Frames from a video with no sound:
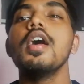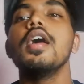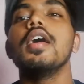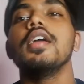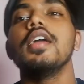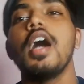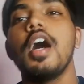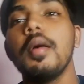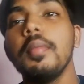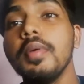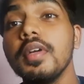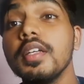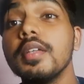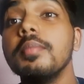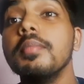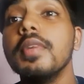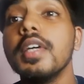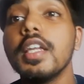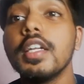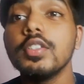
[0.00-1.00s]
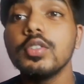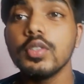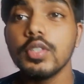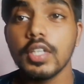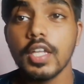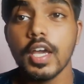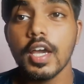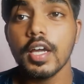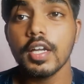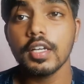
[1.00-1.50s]
यहाँ पे मेरा जो
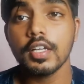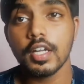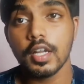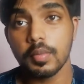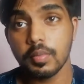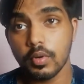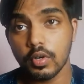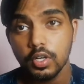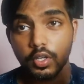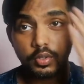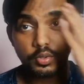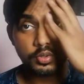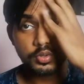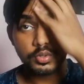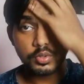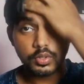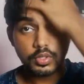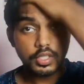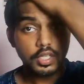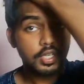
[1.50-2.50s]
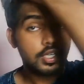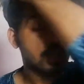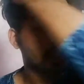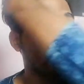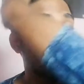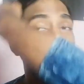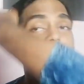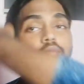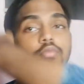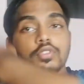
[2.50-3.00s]
नया ट्राईपॉड है उसको देख के
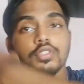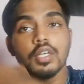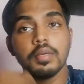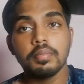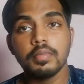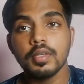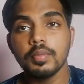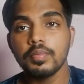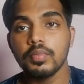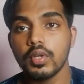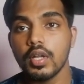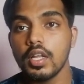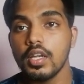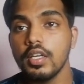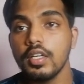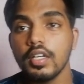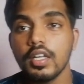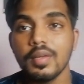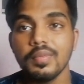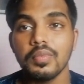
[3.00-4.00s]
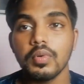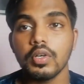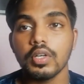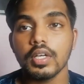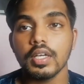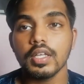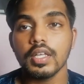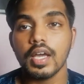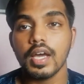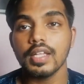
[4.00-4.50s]
यार मुझे अपने पुराने ट्राईपॉड
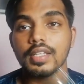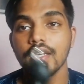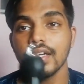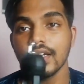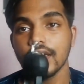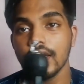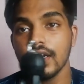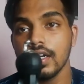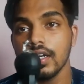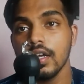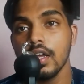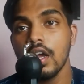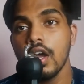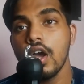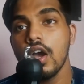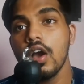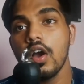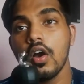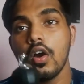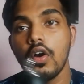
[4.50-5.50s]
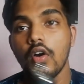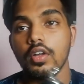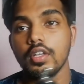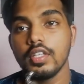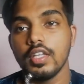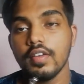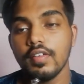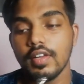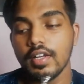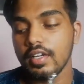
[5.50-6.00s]
का याद आ गया और
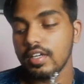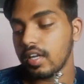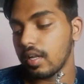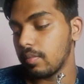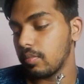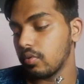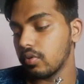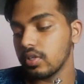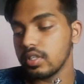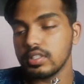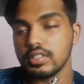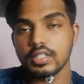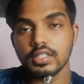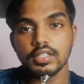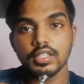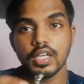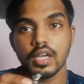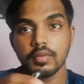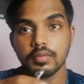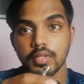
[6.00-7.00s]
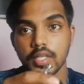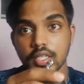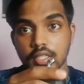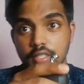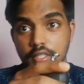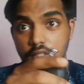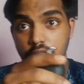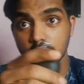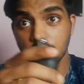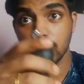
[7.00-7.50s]
ये वाले ट्राईपॉड का जैसे कि आप देख
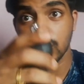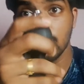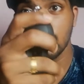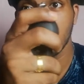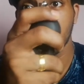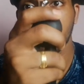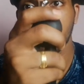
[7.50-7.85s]
सकते हो